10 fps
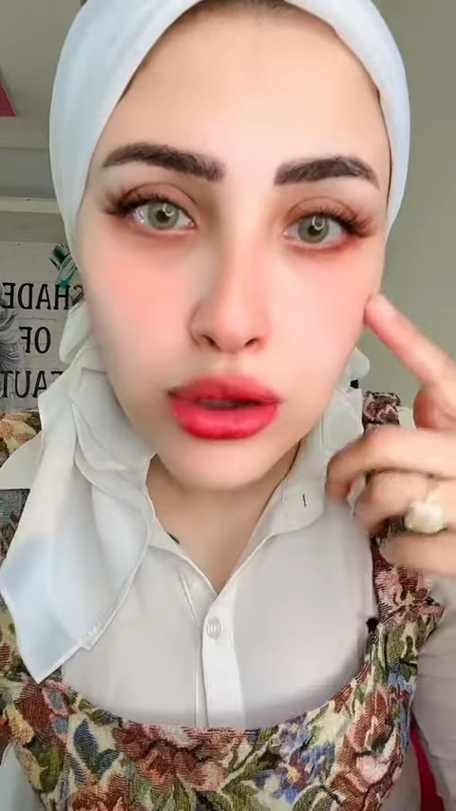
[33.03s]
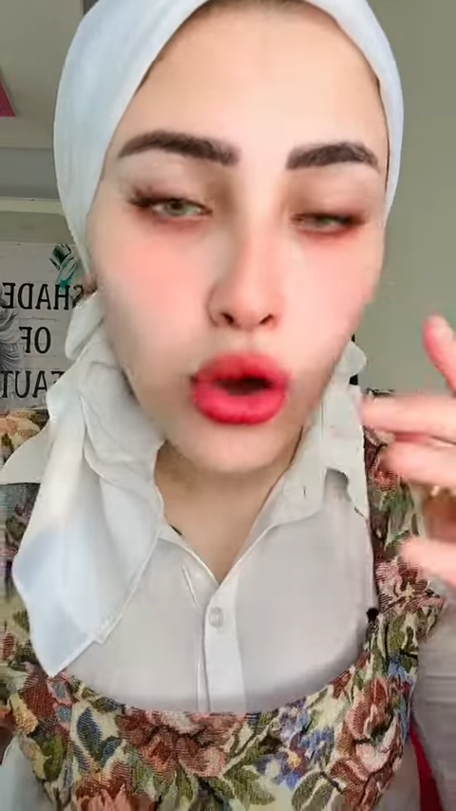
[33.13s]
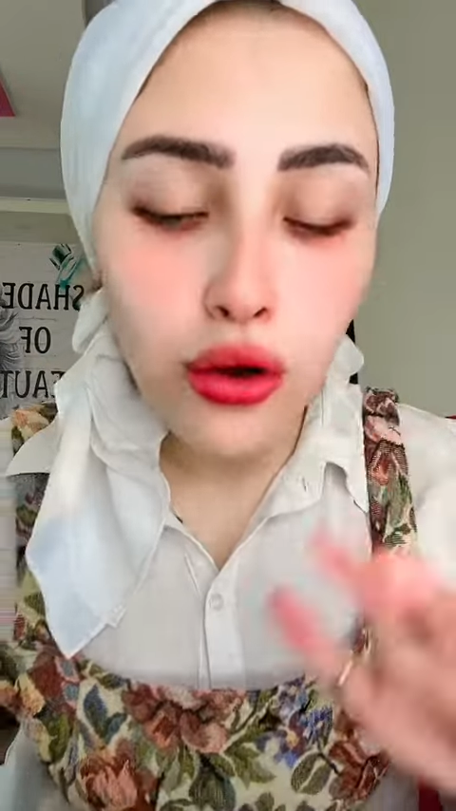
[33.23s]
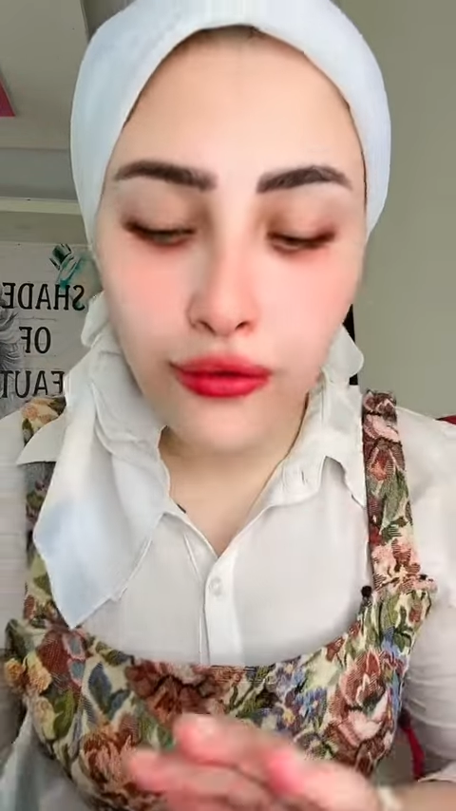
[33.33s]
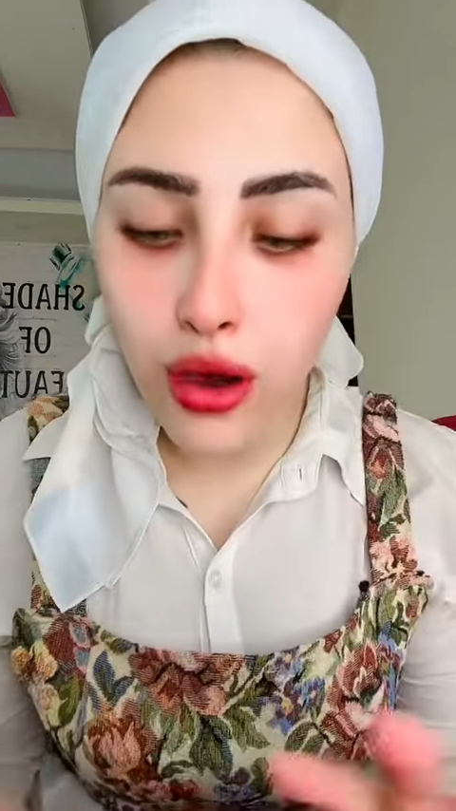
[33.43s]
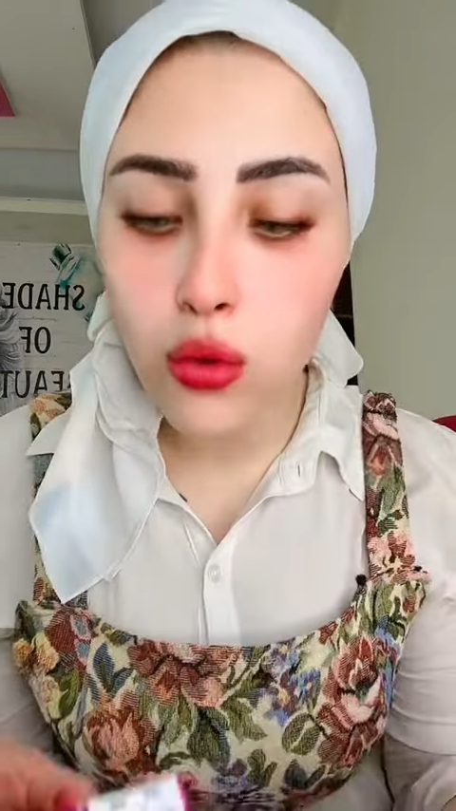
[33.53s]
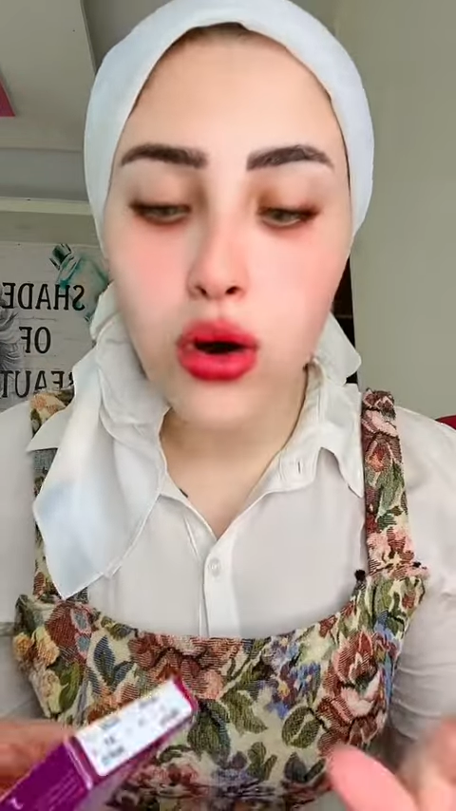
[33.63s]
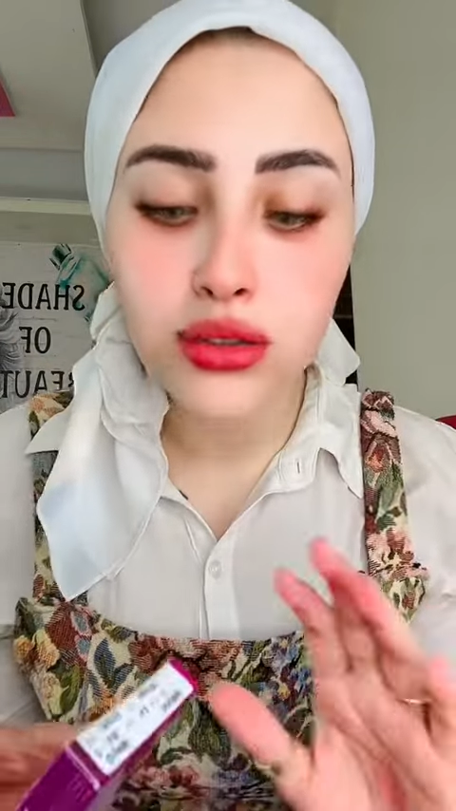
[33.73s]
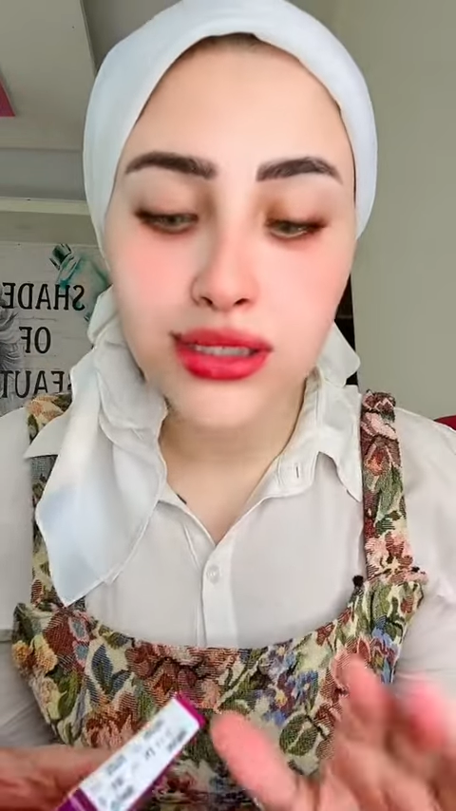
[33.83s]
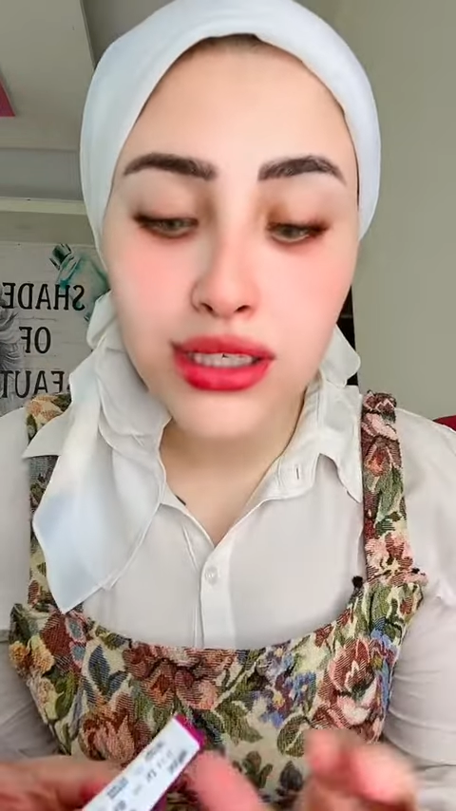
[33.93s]
تحفه
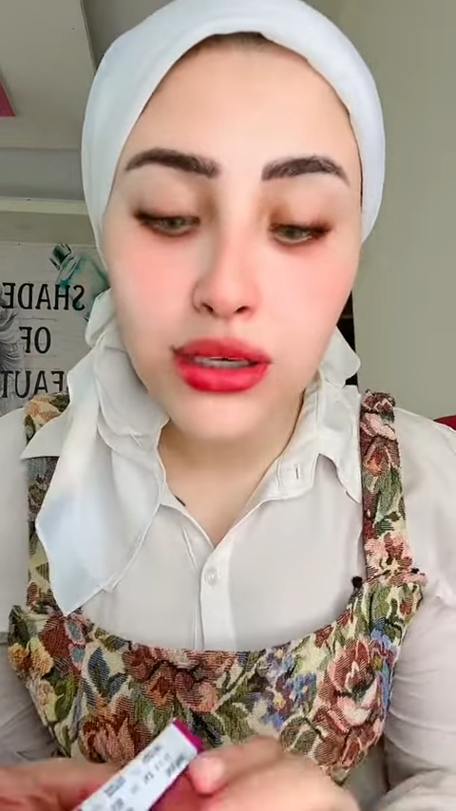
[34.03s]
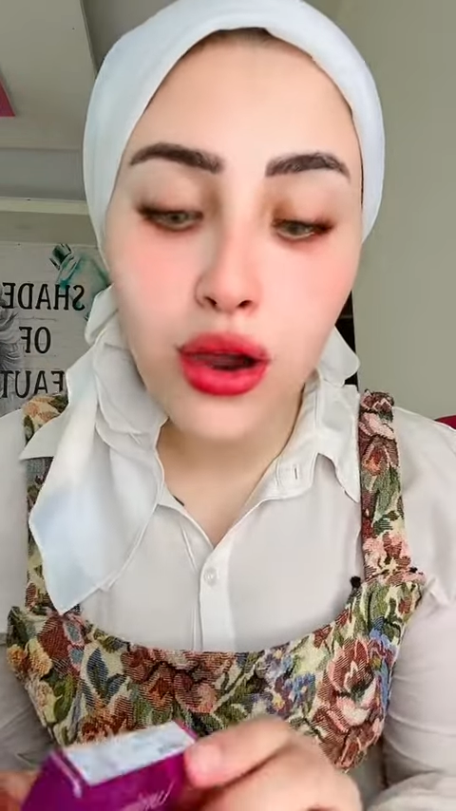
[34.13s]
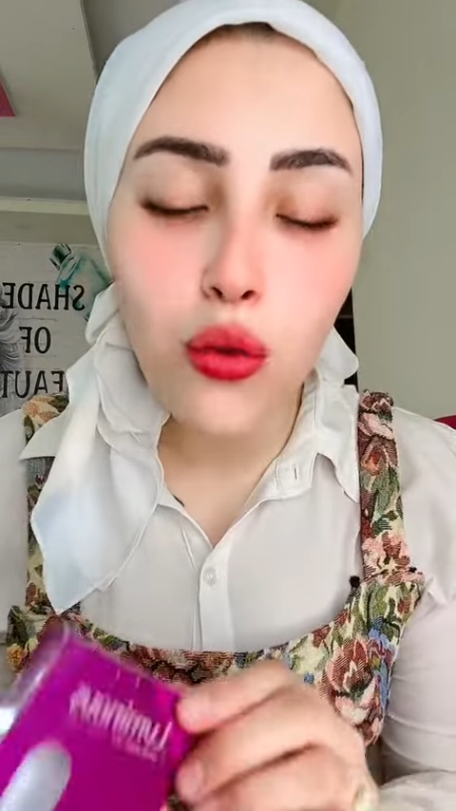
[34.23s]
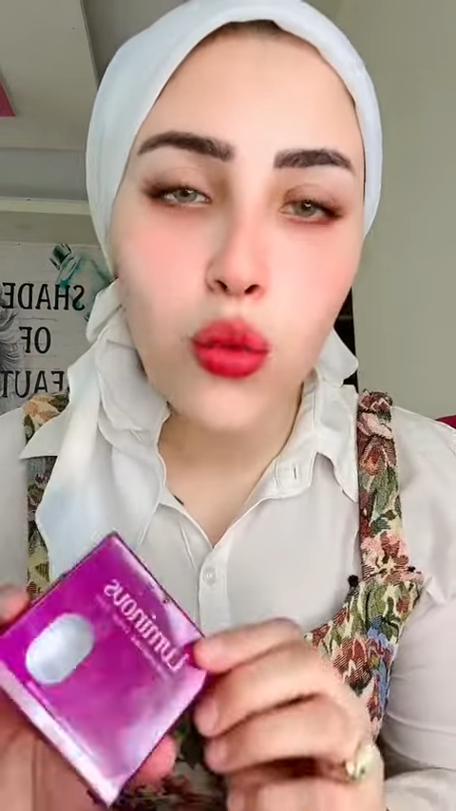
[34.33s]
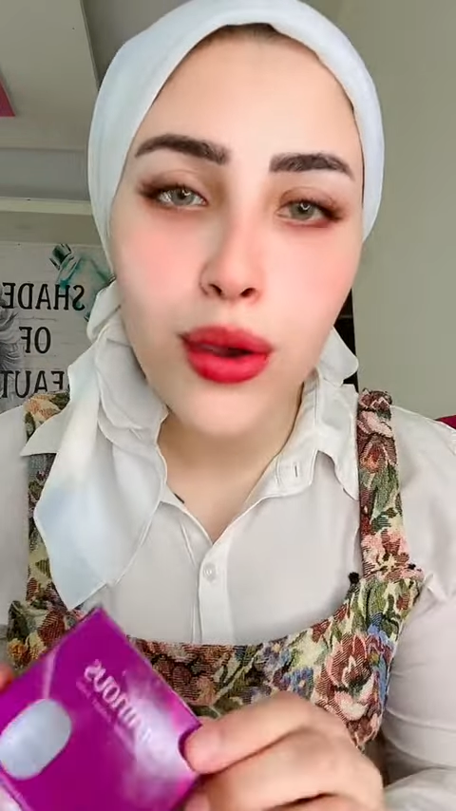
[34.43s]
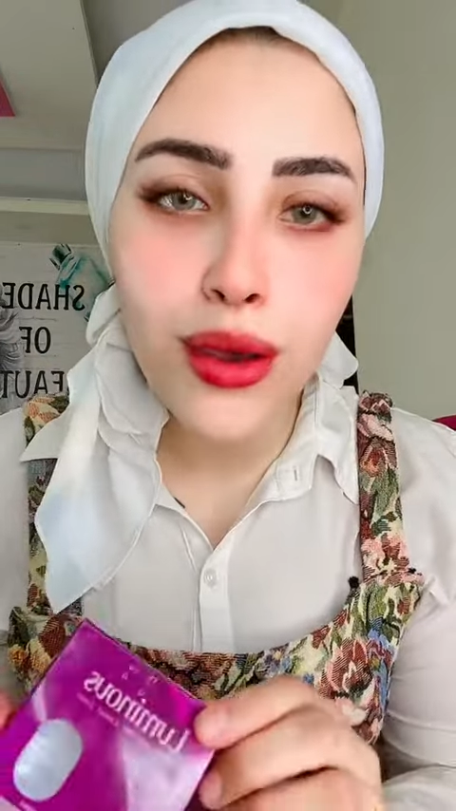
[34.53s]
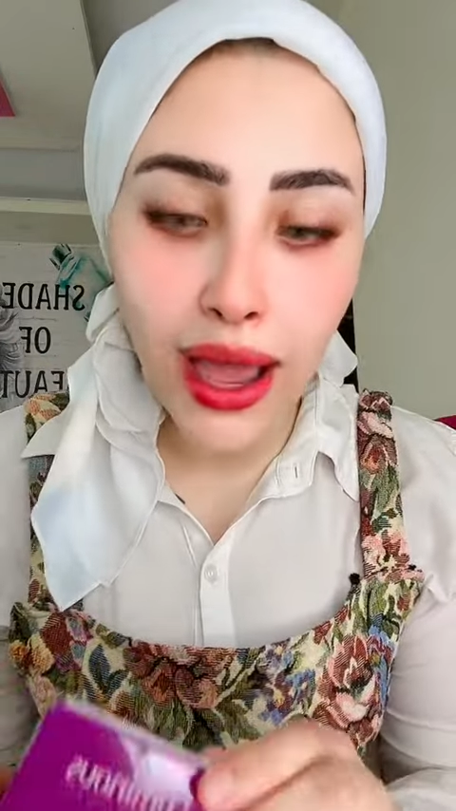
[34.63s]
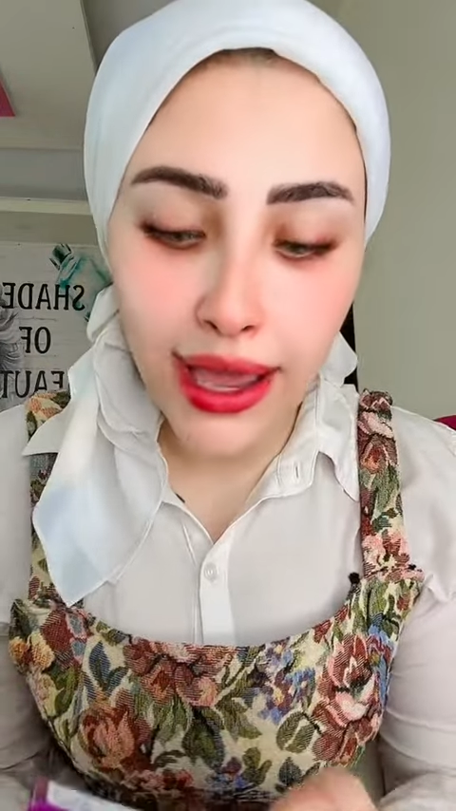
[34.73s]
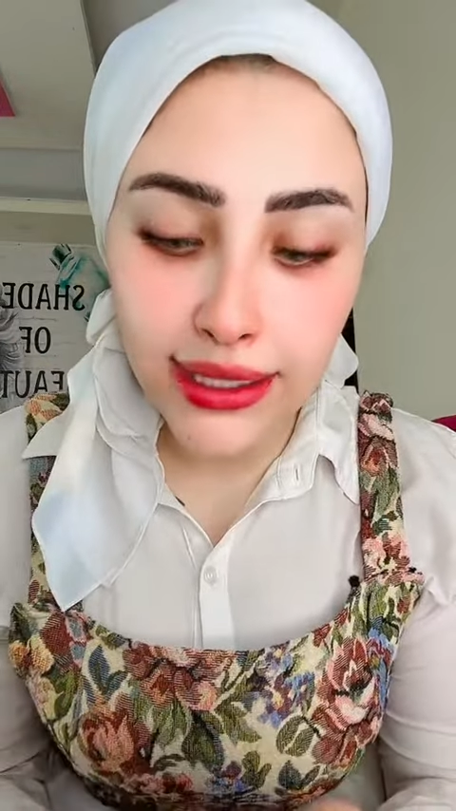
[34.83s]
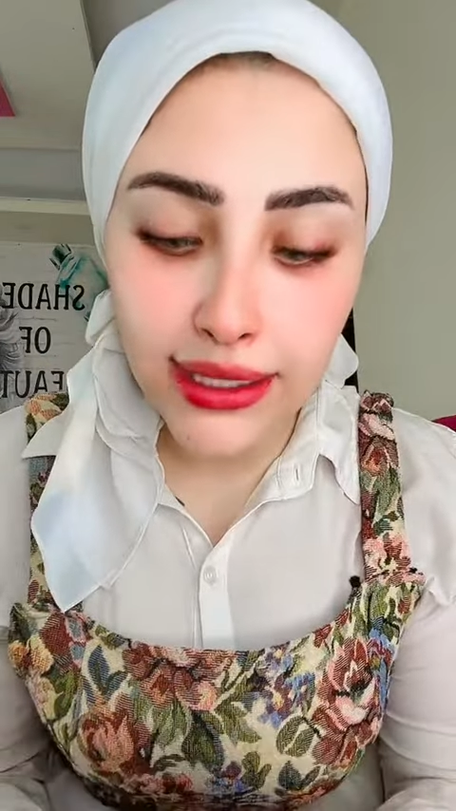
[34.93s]
وخطيره
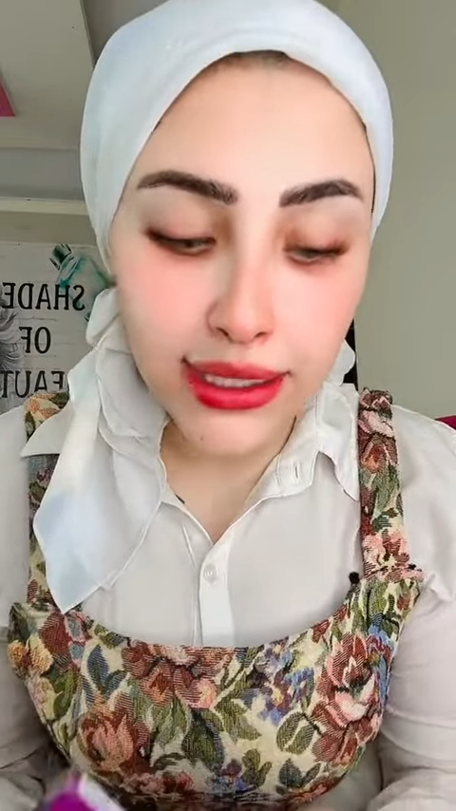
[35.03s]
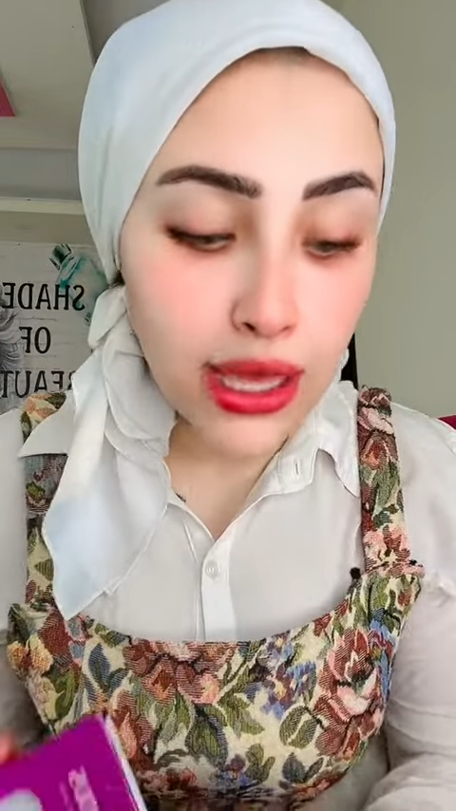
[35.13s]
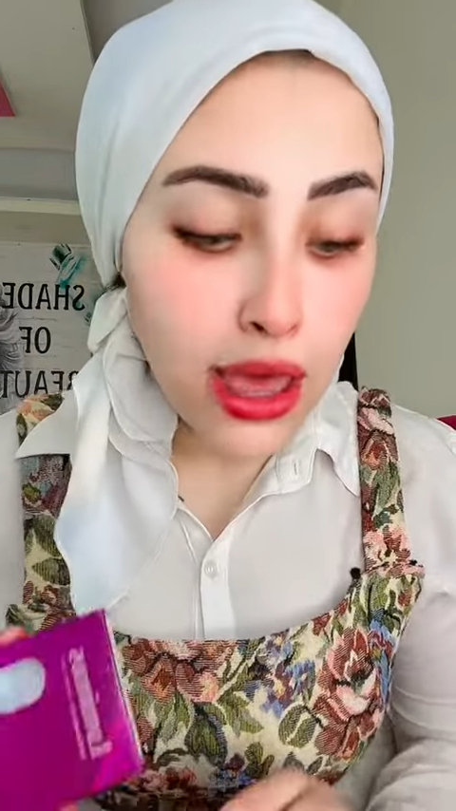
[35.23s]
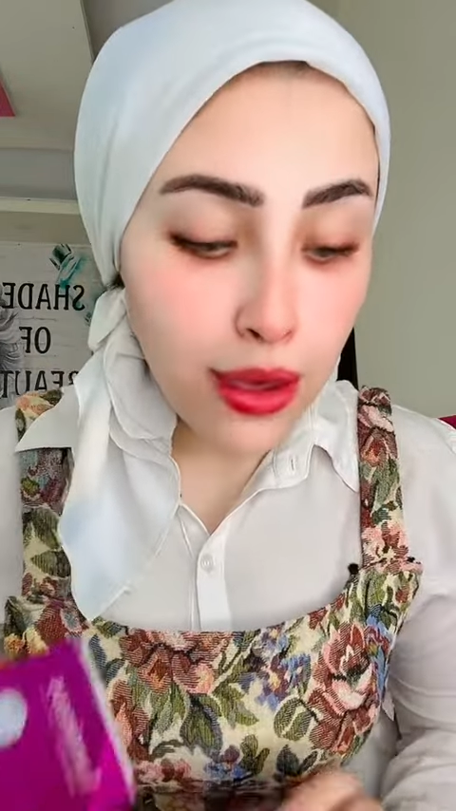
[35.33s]
وحقيقي